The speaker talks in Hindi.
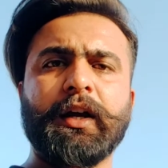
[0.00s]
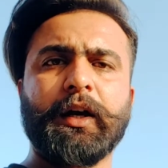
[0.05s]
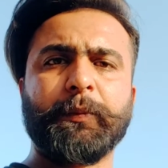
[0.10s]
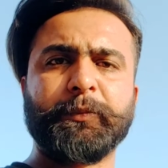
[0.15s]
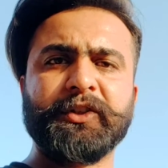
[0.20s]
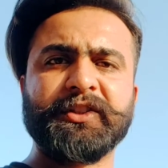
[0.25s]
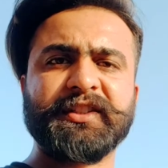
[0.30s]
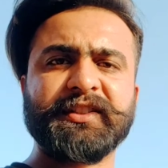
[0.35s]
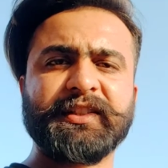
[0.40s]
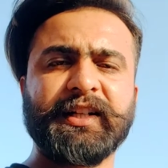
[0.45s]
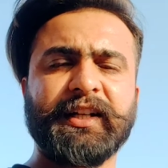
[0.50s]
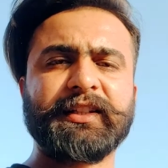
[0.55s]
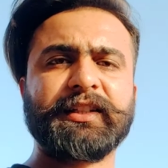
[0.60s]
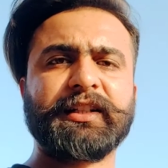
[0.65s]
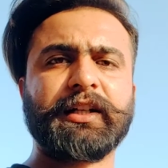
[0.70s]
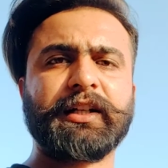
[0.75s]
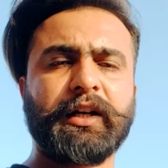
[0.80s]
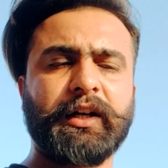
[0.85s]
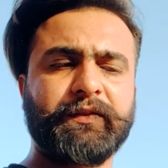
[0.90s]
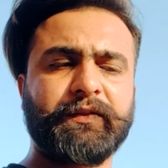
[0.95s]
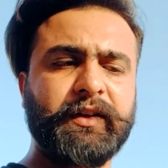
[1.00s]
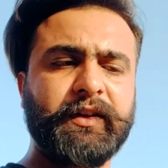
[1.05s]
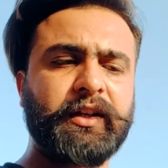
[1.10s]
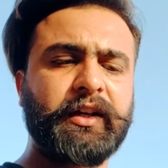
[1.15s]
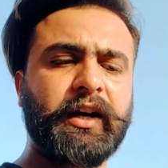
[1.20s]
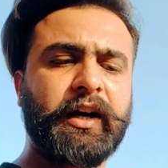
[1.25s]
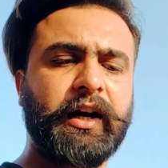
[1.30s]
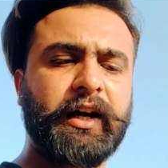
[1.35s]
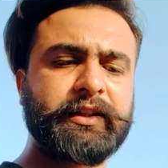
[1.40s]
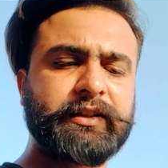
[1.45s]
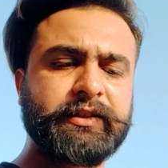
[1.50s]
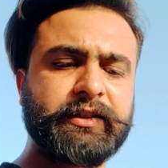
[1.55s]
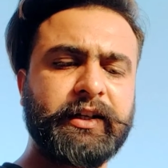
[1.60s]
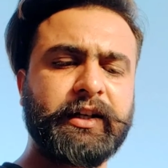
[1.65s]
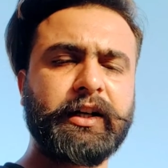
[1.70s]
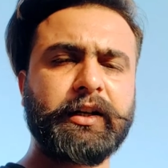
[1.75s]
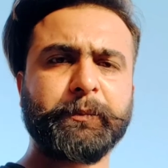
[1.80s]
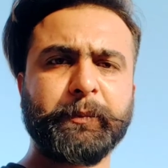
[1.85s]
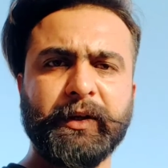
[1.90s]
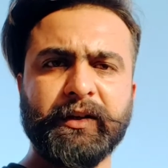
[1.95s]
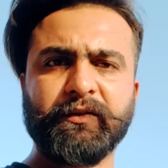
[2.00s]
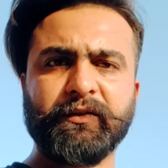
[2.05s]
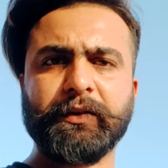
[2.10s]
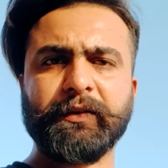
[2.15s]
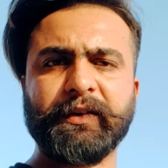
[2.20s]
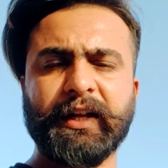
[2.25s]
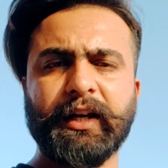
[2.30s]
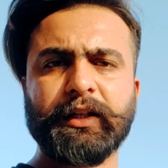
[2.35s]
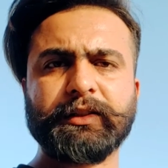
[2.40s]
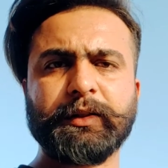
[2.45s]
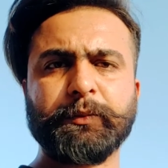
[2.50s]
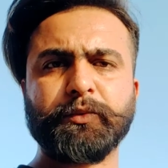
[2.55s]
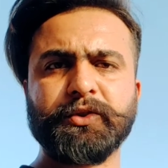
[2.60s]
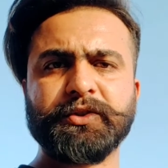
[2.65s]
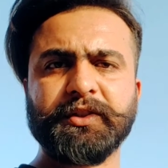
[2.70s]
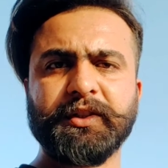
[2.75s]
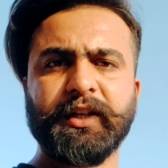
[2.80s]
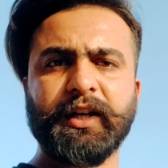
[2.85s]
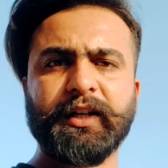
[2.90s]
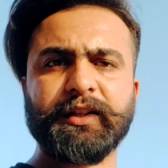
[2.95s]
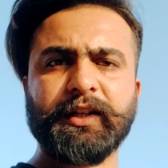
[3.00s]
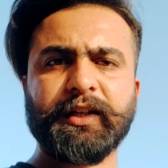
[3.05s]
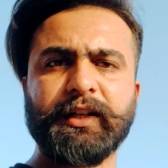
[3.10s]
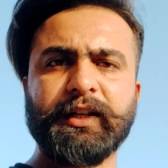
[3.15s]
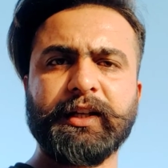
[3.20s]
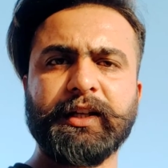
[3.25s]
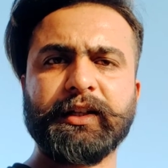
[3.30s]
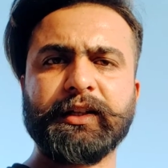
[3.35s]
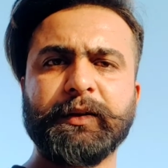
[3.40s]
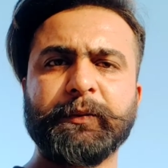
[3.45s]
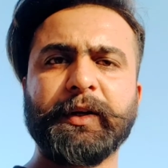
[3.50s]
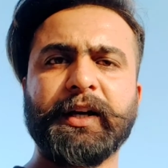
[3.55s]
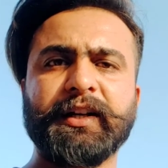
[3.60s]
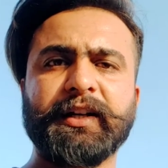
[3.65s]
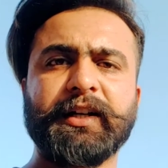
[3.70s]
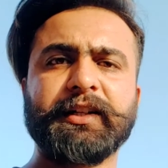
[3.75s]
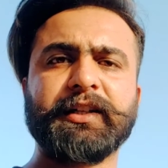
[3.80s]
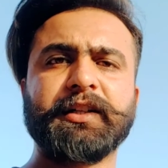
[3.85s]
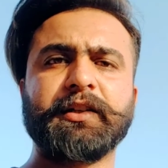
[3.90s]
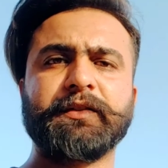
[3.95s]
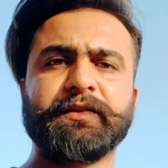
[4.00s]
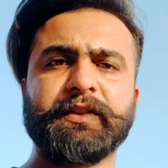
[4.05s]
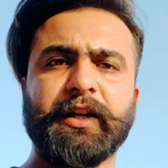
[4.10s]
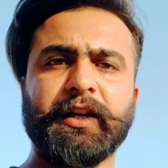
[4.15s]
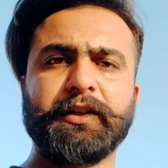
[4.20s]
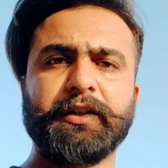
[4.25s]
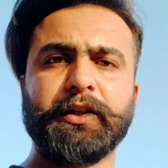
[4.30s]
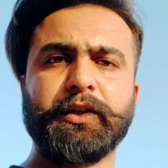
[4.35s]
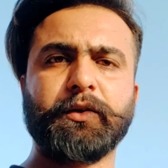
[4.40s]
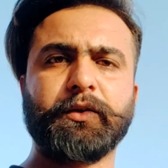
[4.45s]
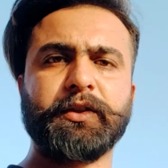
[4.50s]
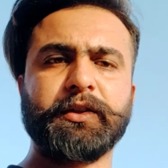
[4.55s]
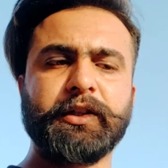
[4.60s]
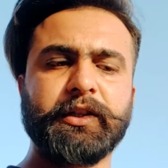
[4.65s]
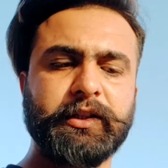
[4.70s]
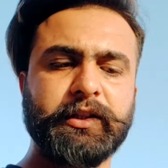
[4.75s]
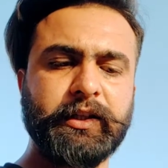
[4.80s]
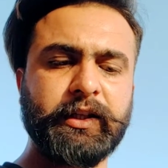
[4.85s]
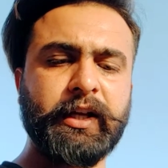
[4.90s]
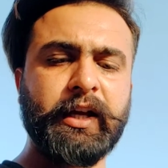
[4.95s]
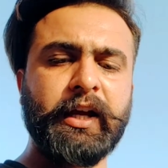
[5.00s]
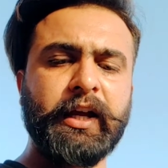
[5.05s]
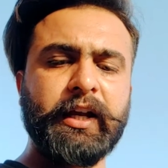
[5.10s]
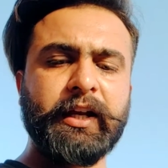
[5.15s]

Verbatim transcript: पुलिस के साथ काफ़ी हाथ झगड़पन वगैरह सब कुछ किया था लेकिन इमरान खान की गिरफ़्तारी नहीं होने दी थी